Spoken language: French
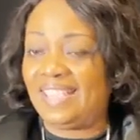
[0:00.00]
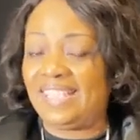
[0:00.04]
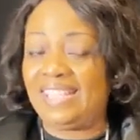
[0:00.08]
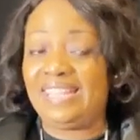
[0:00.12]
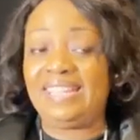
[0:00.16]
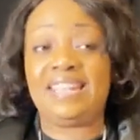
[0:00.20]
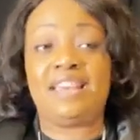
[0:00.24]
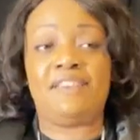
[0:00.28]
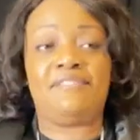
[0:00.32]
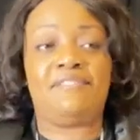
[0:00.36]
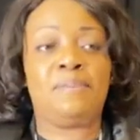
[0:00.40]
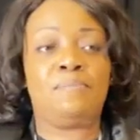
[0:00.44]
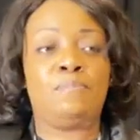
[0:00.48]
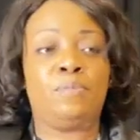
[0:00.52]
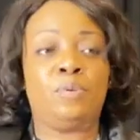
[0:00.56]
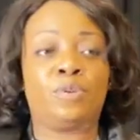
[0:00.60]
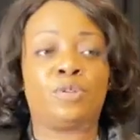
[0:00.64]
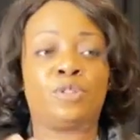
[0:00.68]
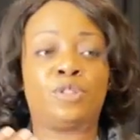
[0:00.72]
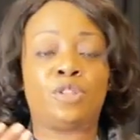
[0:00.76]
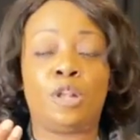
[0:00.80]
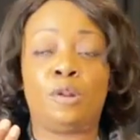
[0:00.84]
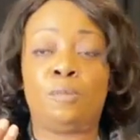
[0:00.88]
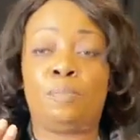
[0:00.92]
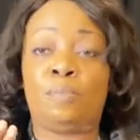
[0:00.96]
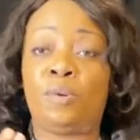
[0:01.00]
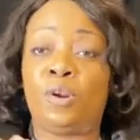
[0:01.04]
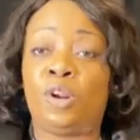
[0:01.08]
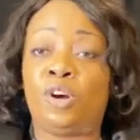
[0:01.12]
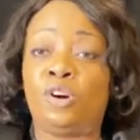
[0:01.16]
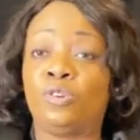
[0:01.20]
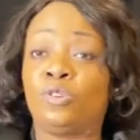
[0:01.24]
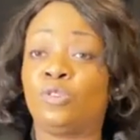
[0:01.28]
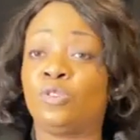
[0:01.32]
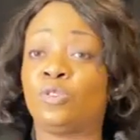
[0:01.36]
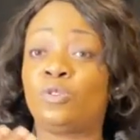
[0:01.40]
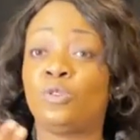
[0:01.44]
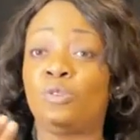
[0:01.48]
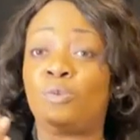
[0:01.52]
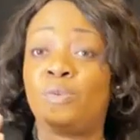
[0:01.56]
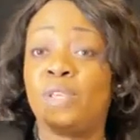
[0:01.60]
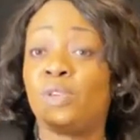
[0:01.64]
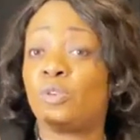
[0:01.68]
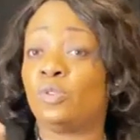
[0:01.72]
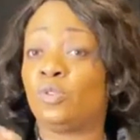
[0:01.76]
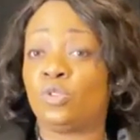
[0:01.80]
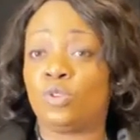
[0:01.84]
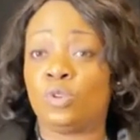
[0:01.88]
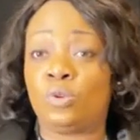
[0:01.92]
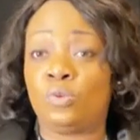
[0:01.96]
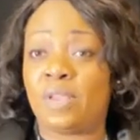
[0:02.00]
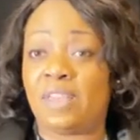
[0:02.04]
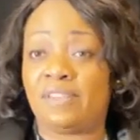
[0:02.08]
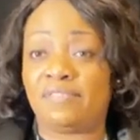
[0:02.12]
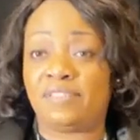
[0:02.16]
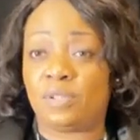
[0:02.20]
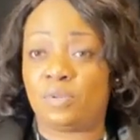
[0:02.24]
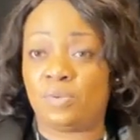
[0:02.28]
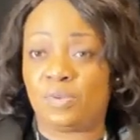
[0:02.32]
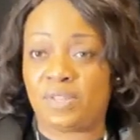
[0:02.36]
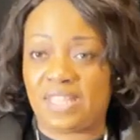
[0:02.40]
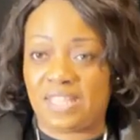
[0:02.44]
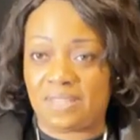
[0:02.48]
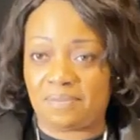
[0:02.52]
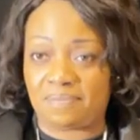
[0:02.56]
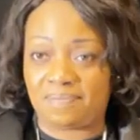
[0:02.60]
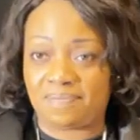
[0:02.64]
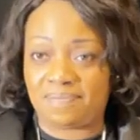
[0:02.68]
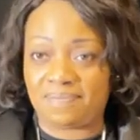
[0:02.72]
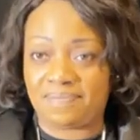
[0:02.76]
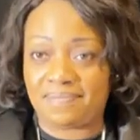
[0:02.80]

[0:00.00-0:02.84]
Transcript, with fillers: Il n'avait pour seul plan que celui que Dieu lui avait donné.